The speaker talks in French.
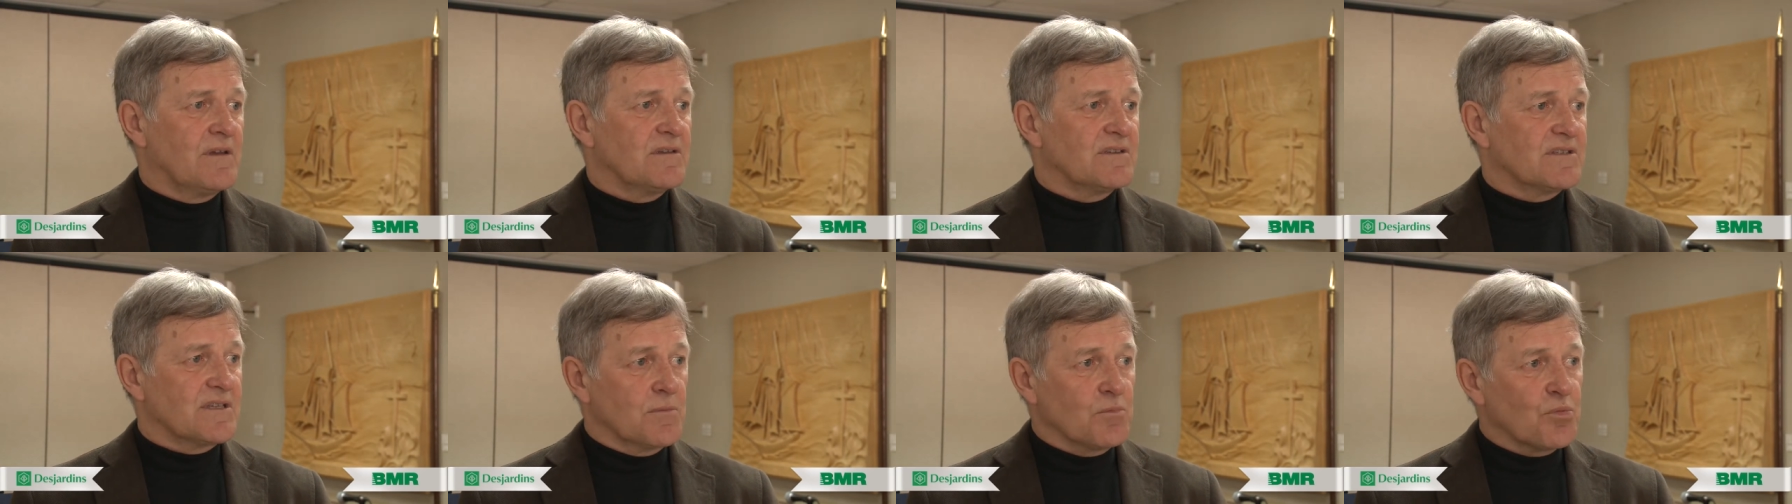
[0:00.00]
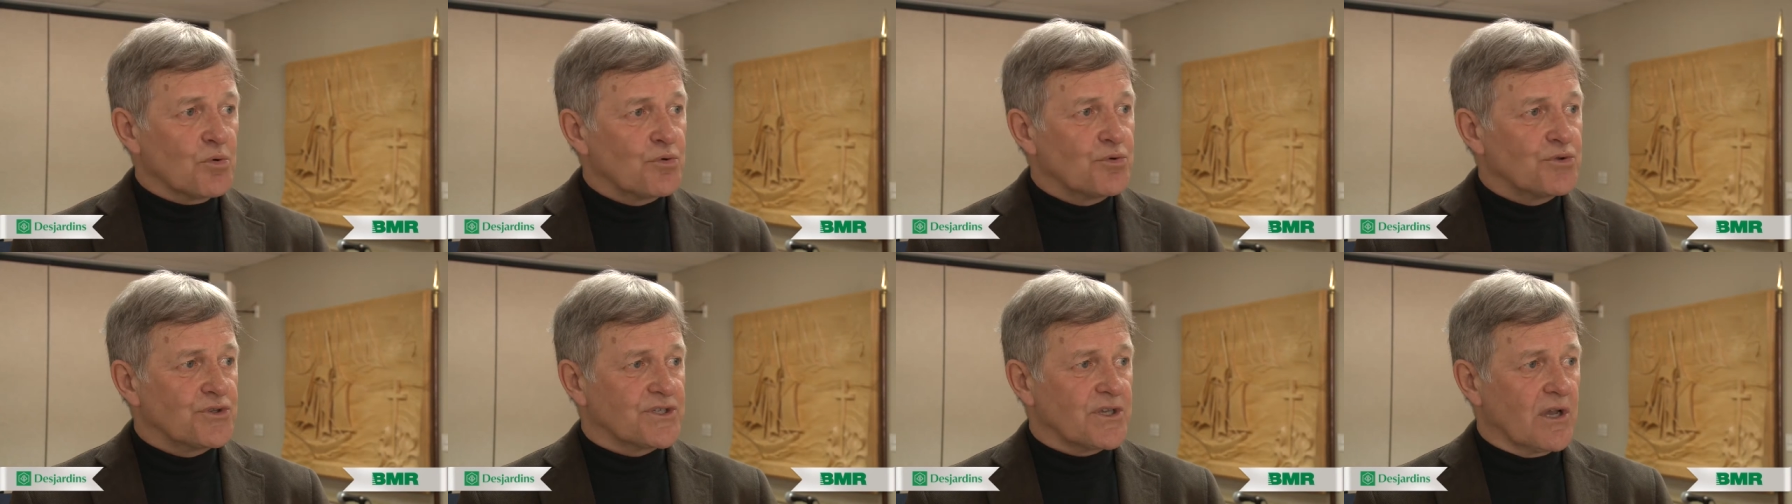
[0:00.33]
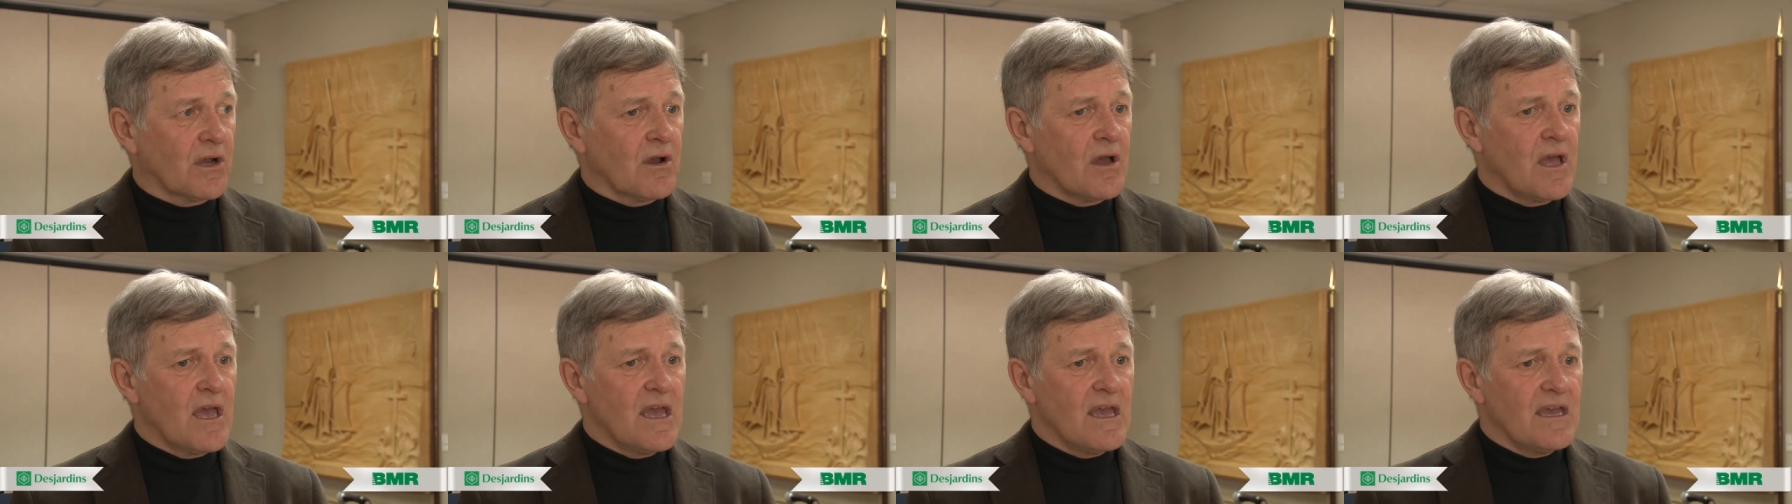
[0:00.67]
C'est beaucoup
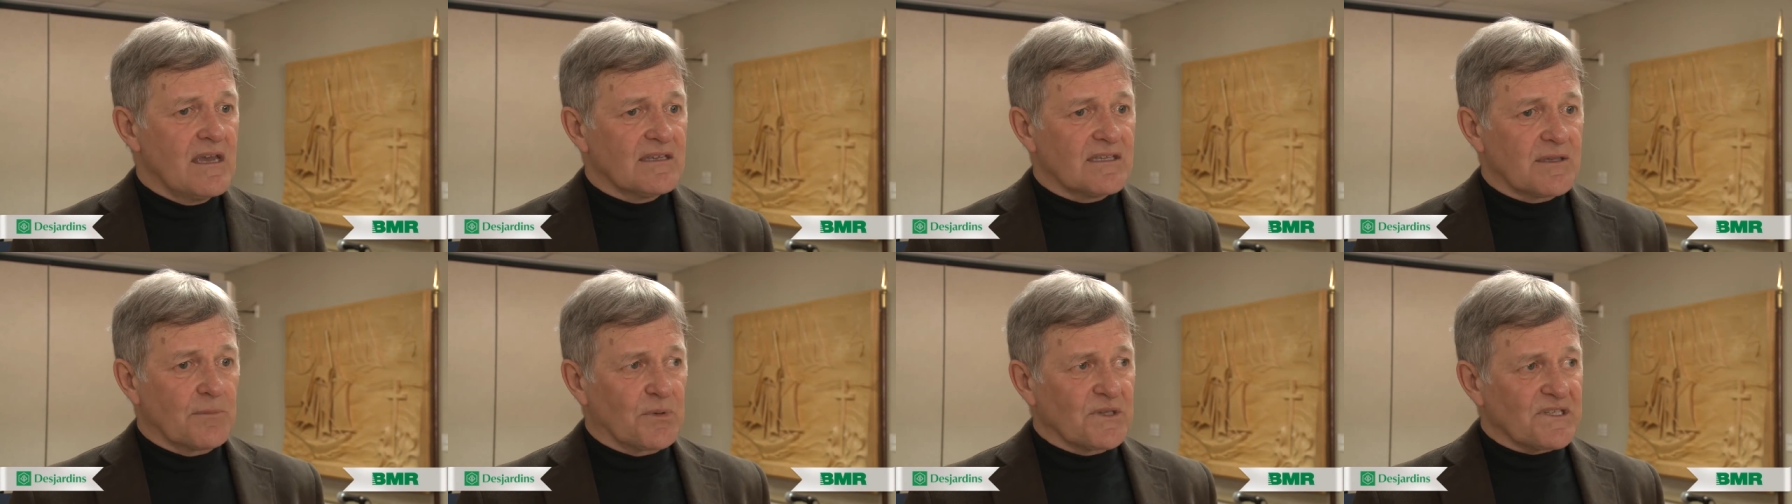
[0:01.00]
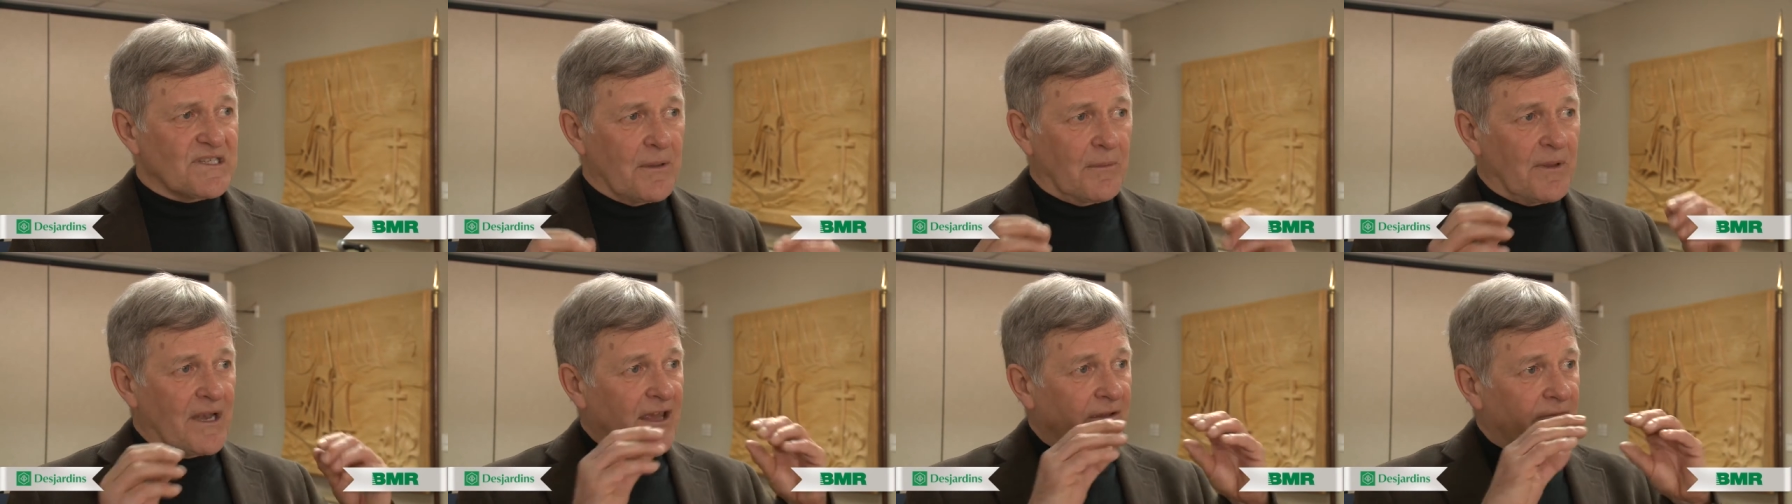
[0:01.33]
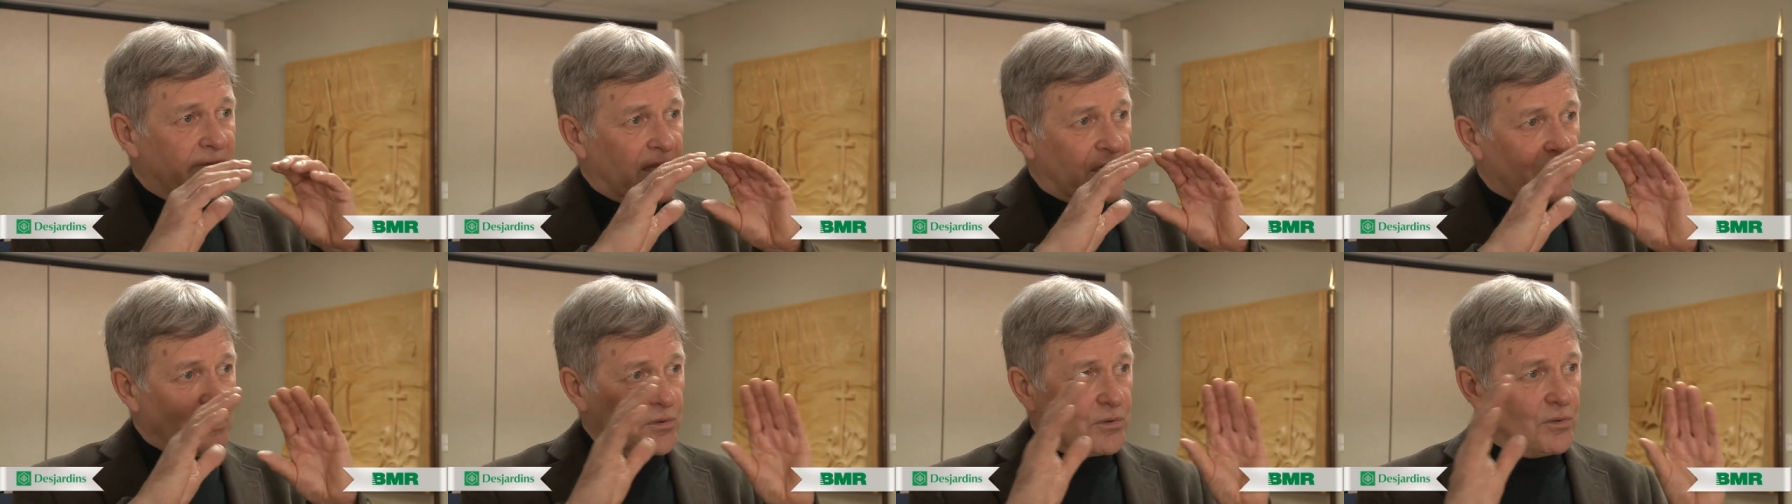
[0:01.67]
ça. C'est pas nécessairement
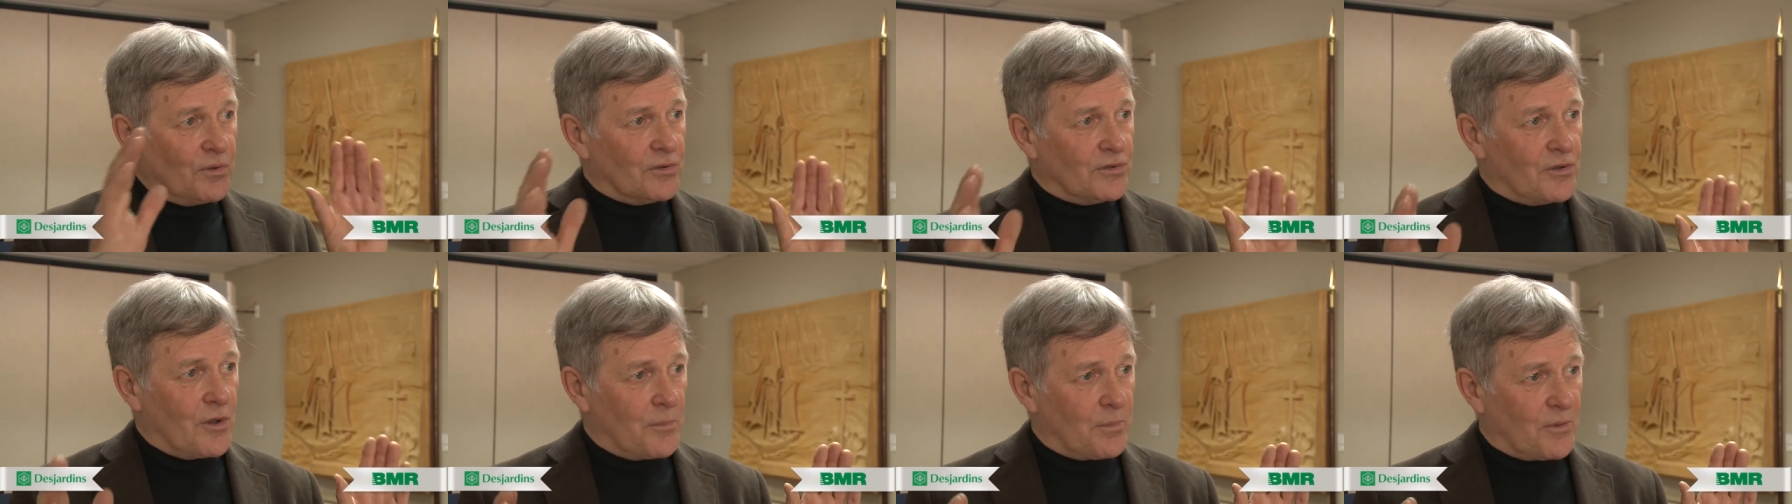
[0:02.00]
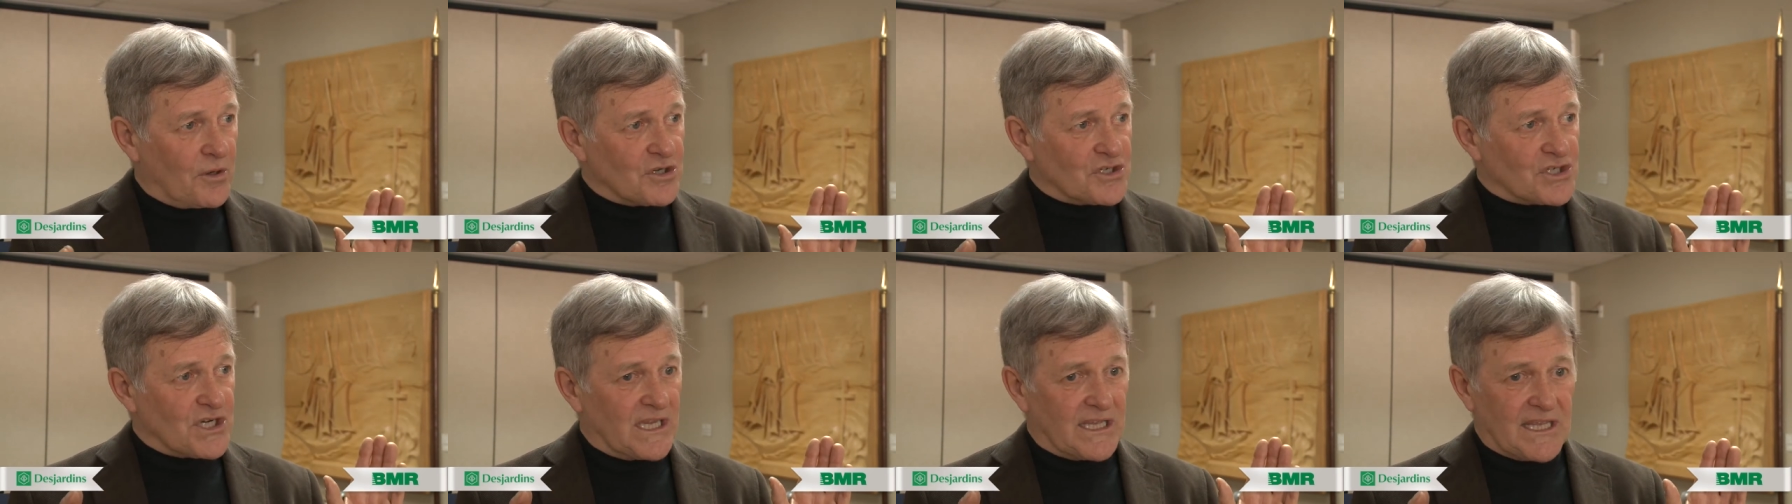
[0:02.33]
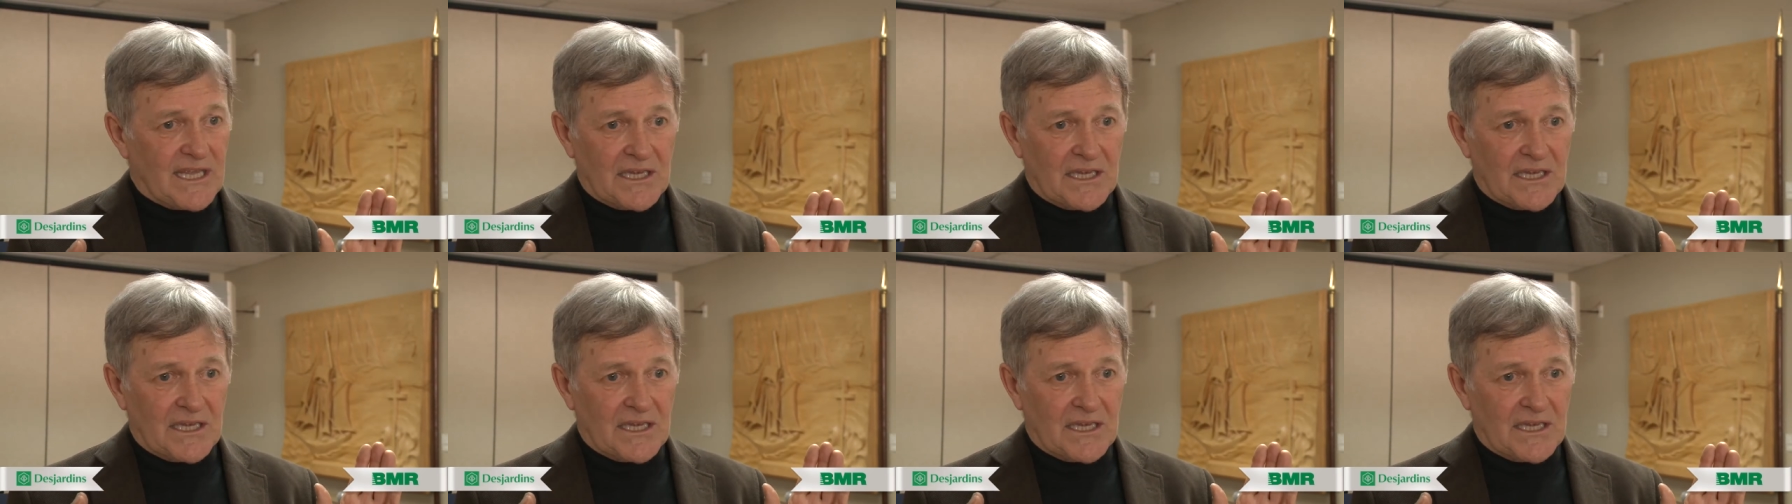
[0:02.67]
l'envergure d'un projet.